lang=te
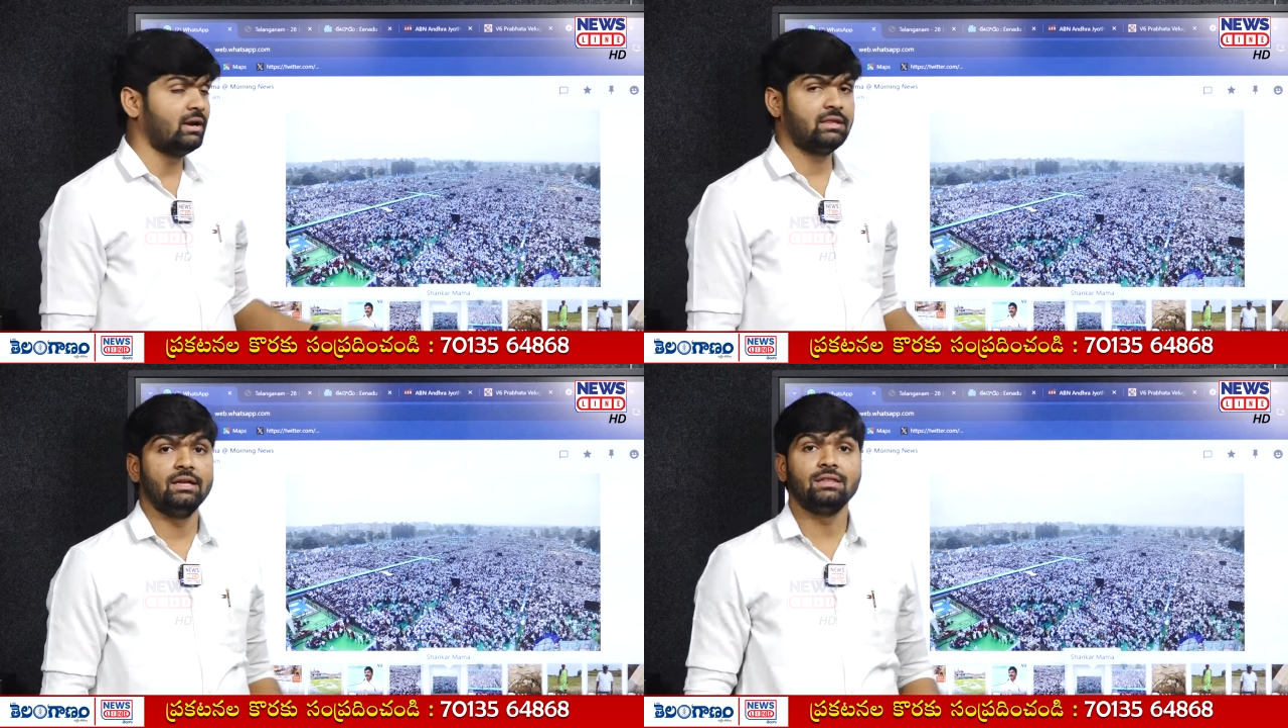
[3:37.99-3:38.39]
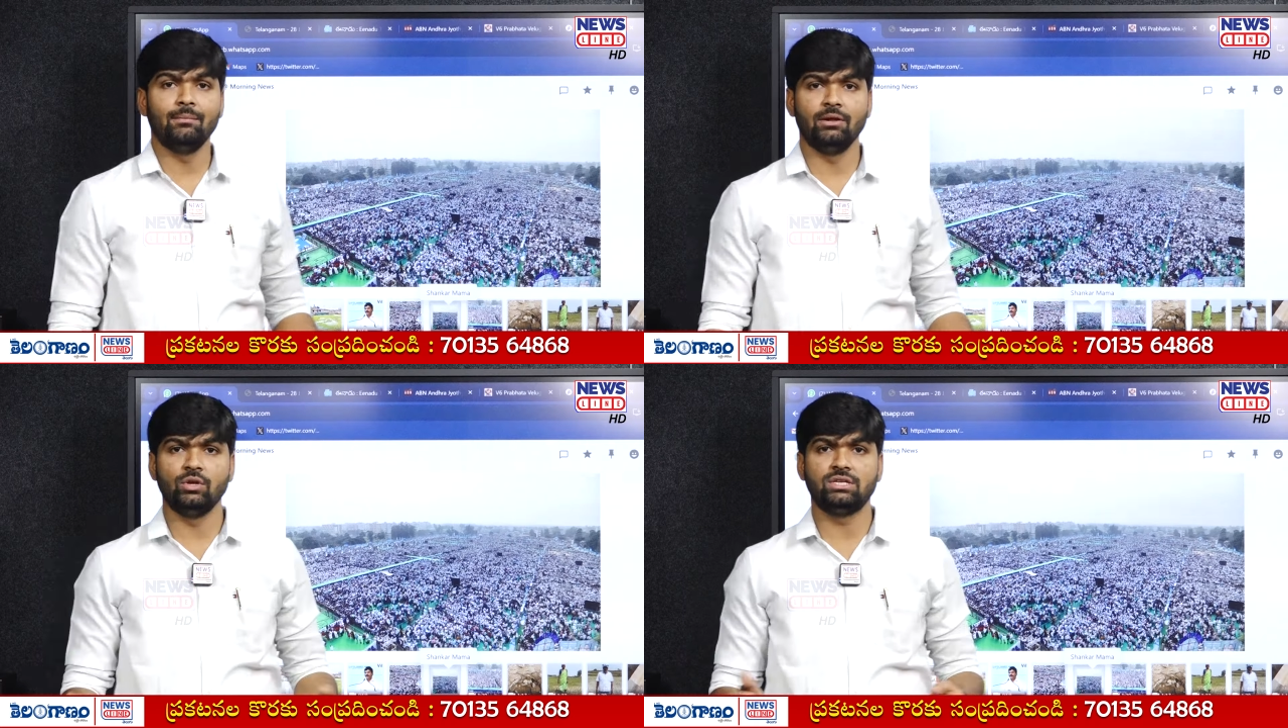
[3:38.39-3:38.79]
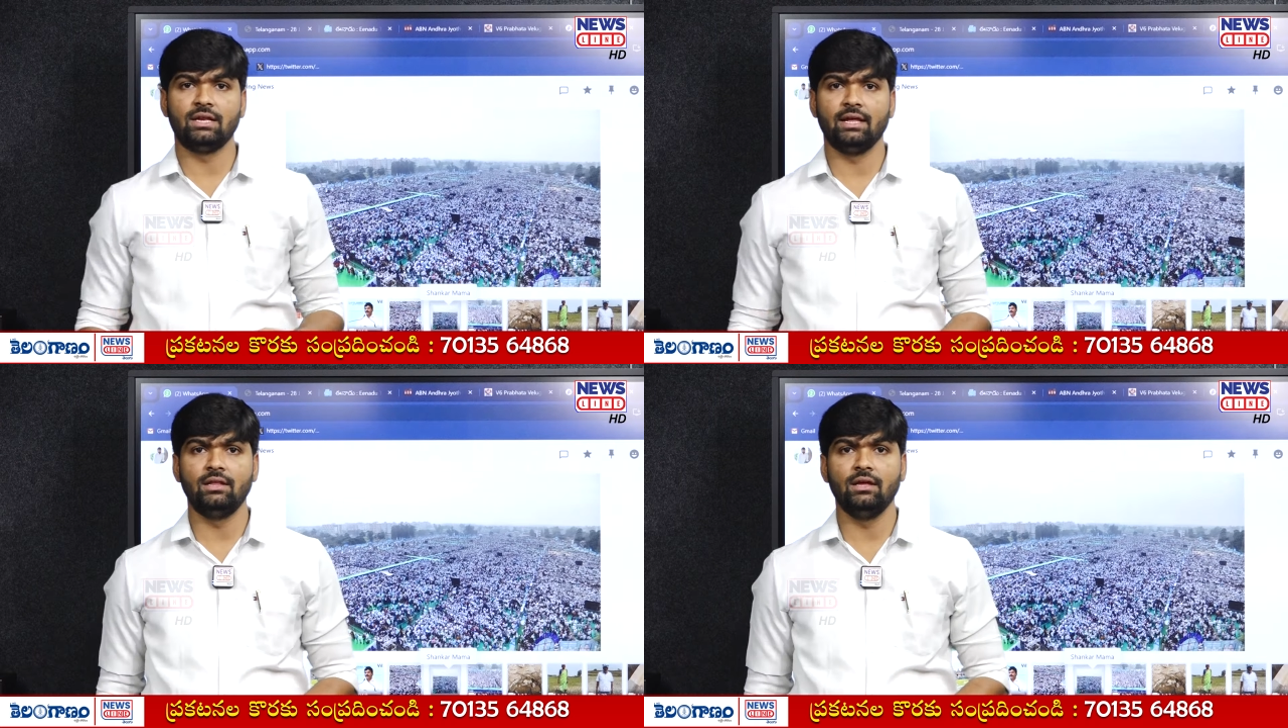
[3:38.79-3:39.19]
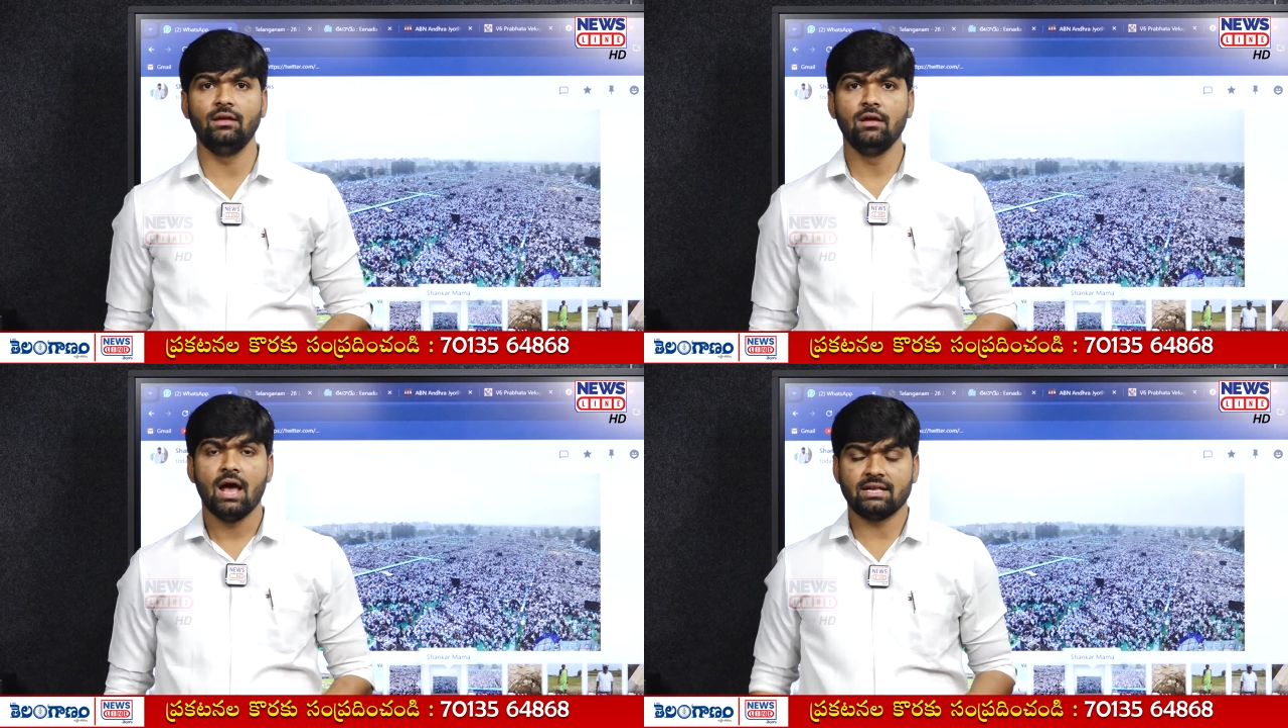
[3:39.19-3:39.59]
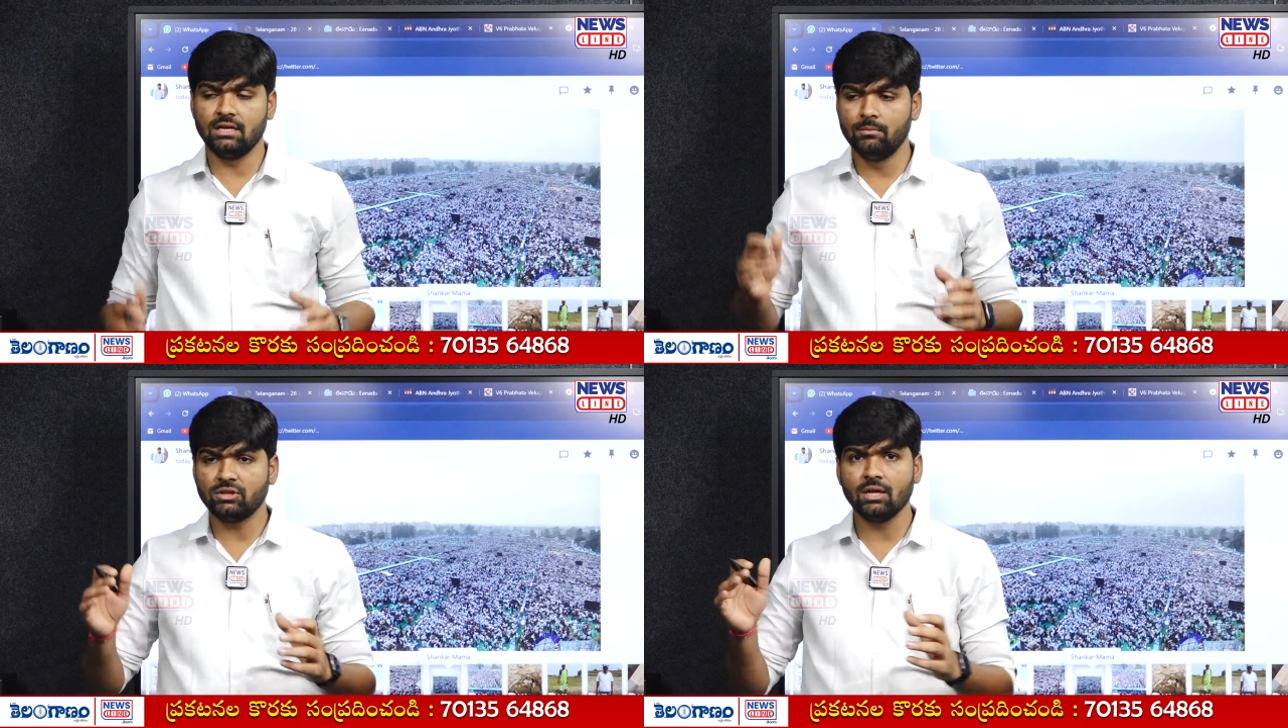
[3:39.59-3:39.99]
పెడితే ఇంతమంది వచ్చిరేంది
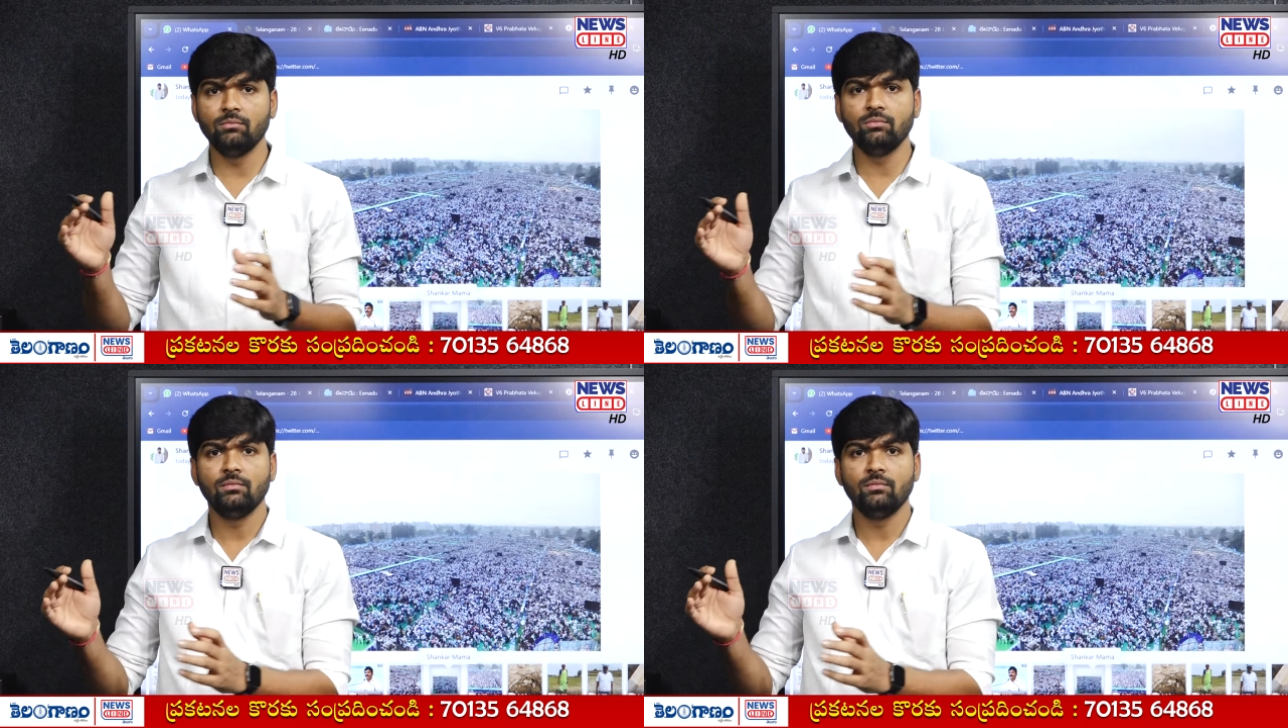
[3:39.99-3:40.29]
అసలు మొత్తం